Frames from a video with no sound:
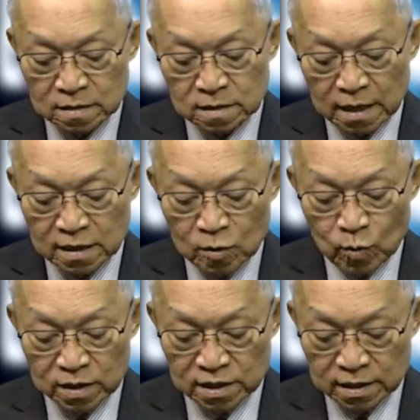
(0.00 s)
căn cứ
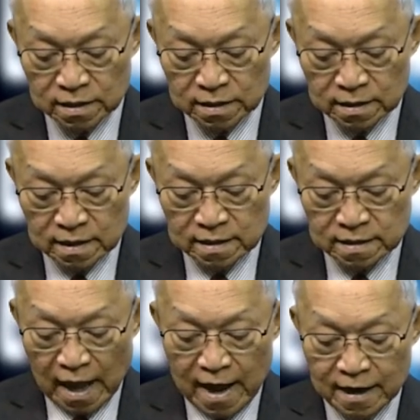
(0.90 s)
quân sự
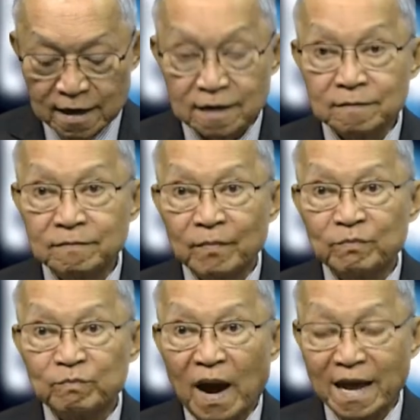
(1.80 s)
tại hơn
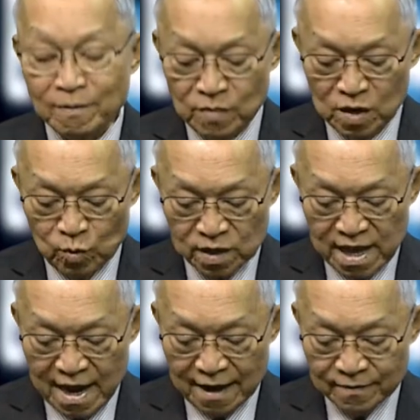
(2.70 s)
70 quốc
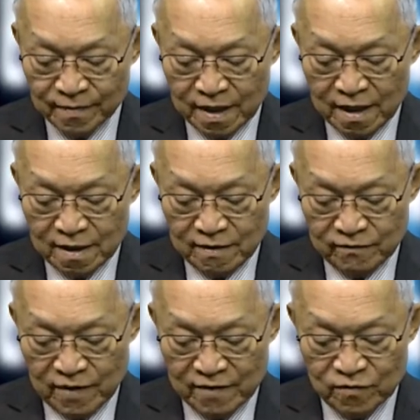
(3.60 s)
gia
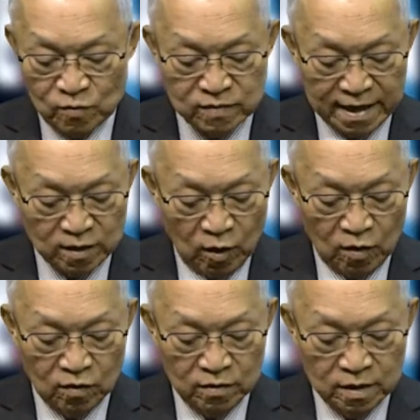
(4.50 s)
và vùng lãnh
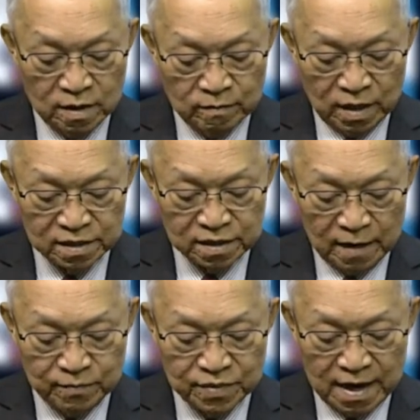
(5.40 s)
thổ, bất
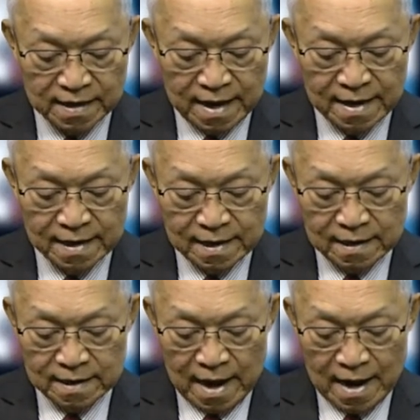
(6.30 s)
chấp gần đây
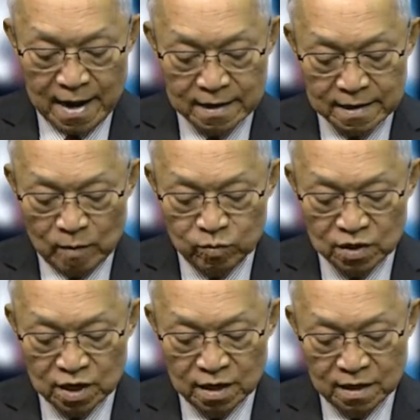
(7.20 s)
đã đóng
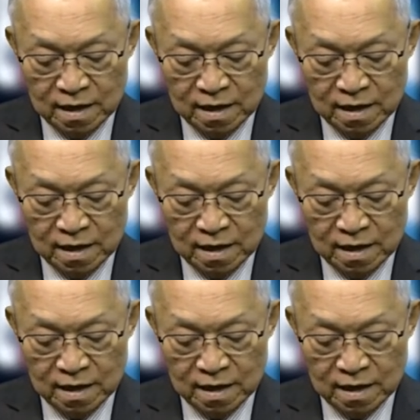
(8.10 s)
cửa